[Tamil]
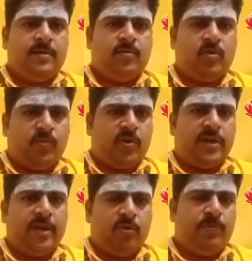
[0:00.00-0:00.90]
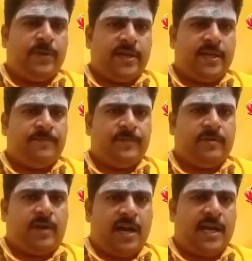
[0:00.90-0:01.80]
ஒரு பொண்ணே கொடுப்பாங்க
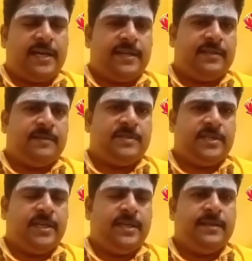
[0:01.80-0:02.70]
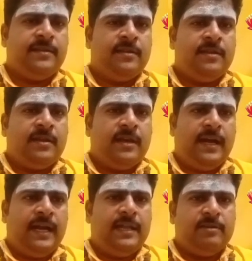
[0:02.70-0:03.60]
ஒரு ஆணாக இருந்தாலும் சரி
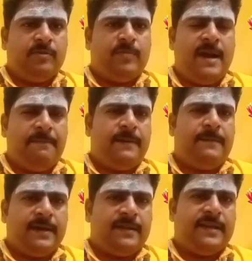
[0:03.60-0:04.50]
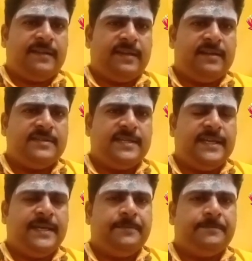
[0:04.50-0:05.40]
அல்லது ஒரு மாப்பிள்ளை பார்க்குறதா இருந்தாலும்
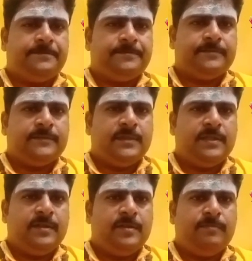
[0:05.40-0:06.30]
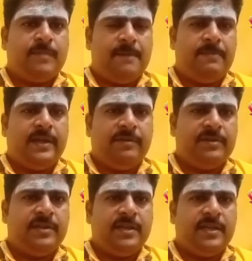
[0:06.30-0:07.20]
சரி மாப்பிள்ளைக்கு
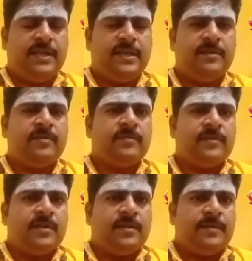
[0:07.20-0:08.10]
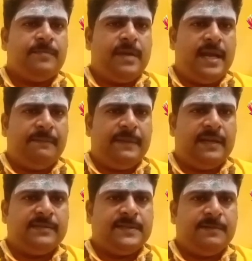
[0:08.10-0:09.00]
வந்து பேங்க்
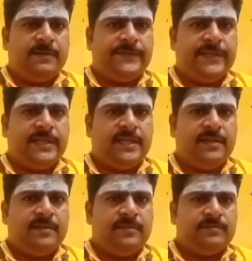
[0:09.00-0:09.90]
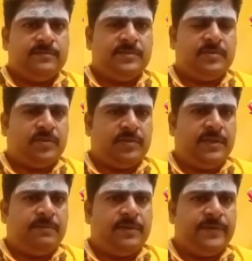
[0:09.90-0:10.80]
பேலன்ஸ் எவ்வளோ இருக்குது சொத்து
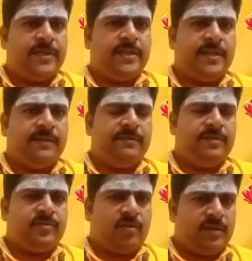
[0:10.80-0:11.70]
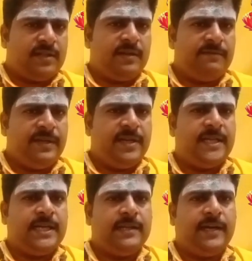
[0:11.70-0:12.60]
எவ்வளவு இருக்குது சொந்தத்தில் வீடு
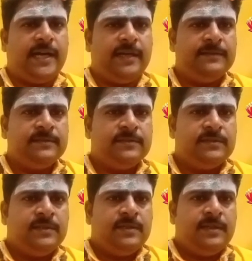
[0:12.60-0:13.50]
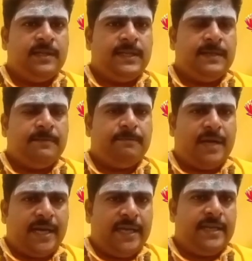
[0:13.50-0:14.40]
இருக்குதா
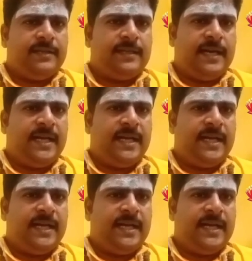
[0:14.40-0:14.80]
மனம் இருக்குதா